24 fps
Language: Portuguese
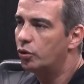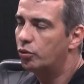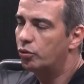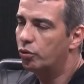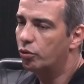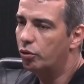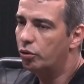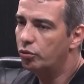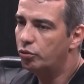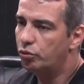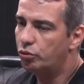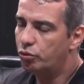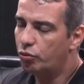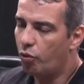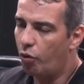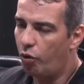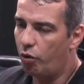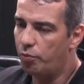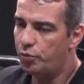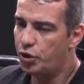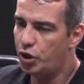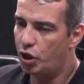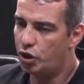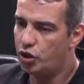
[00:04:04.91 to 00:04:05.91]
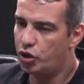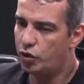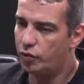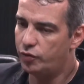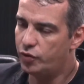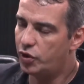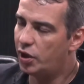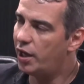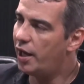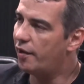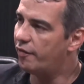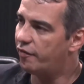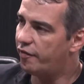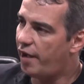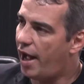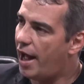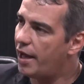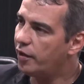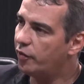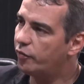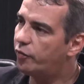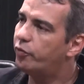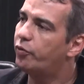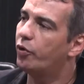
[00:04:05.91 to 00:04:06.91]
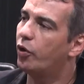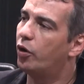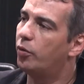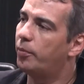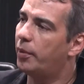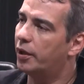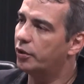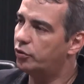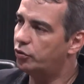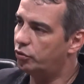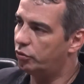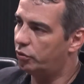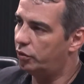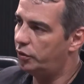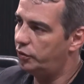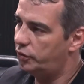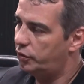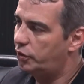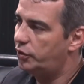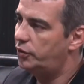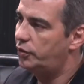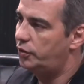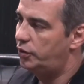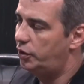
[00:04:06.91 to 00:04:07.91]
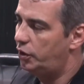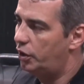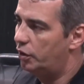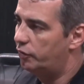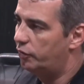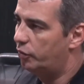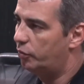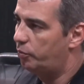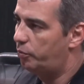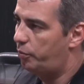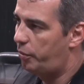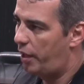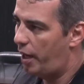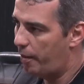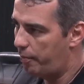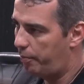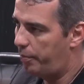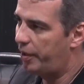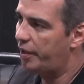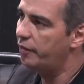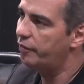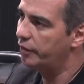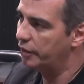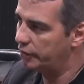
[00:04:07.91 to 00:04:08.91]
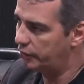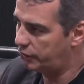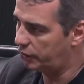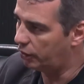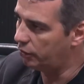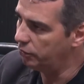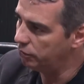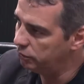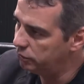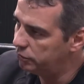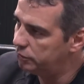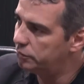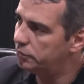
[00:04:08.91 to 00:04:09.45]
todos com o objetivo de levar informações que sirvam para a prevenção